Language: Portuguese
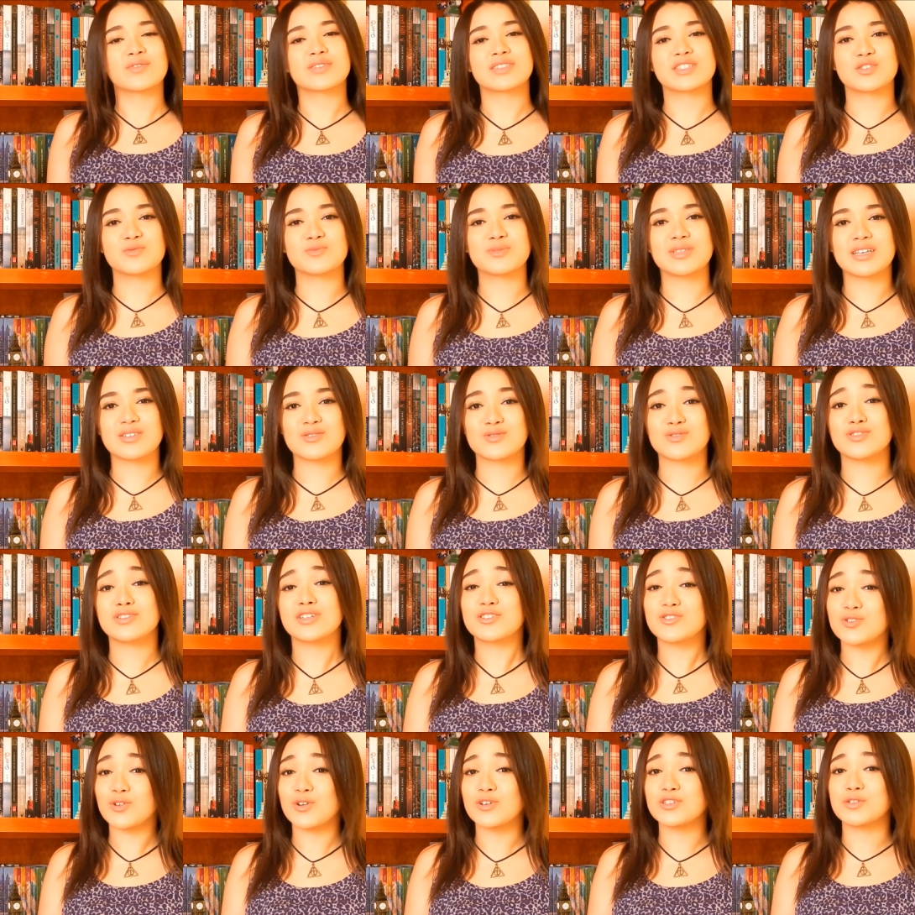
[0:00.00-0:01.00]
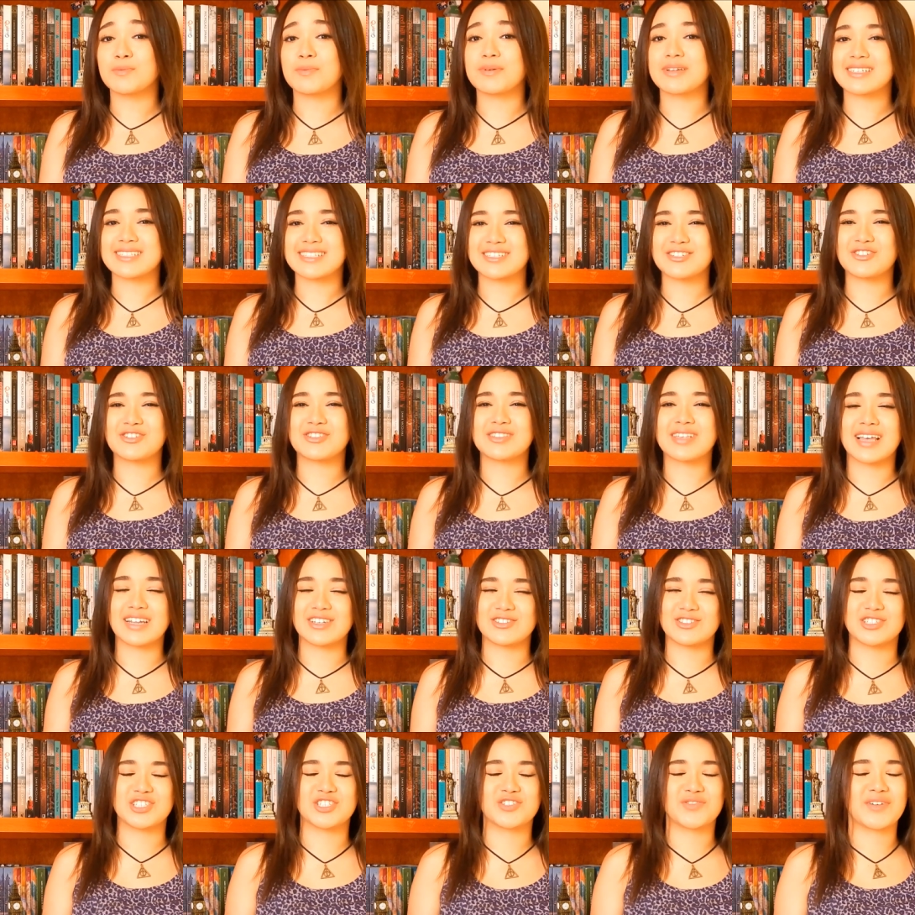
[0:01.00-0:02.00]
vocês me deem sugestões para assistir
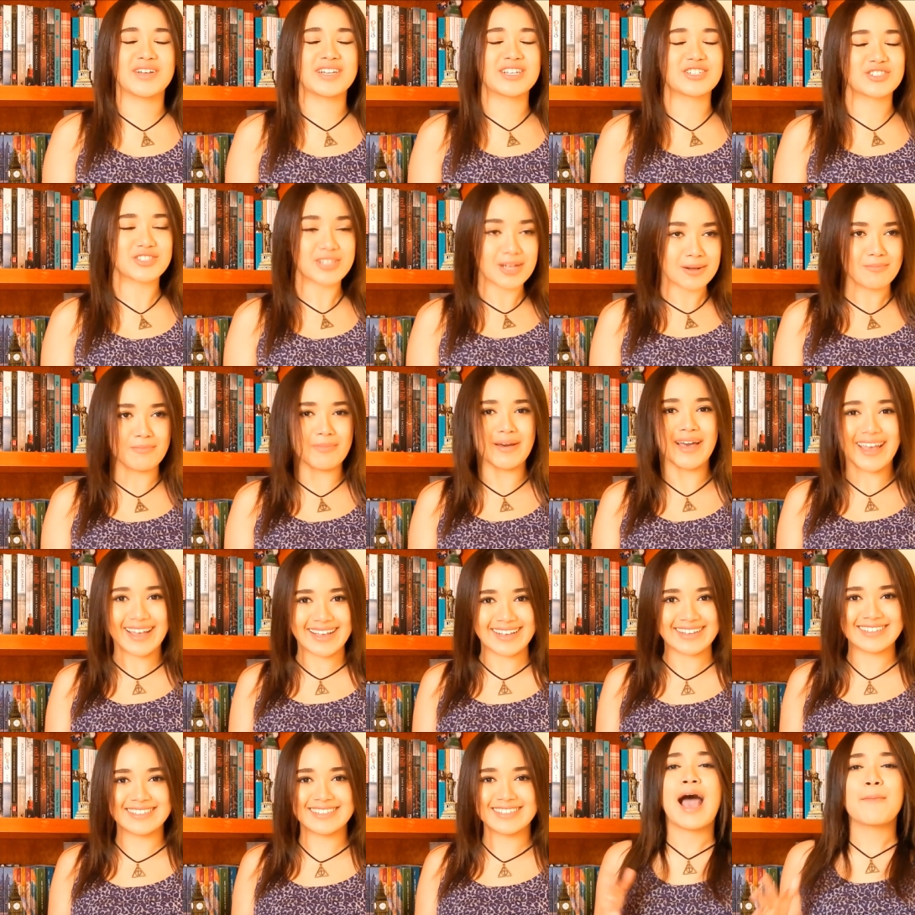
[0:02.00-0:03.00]
séries nas férias também.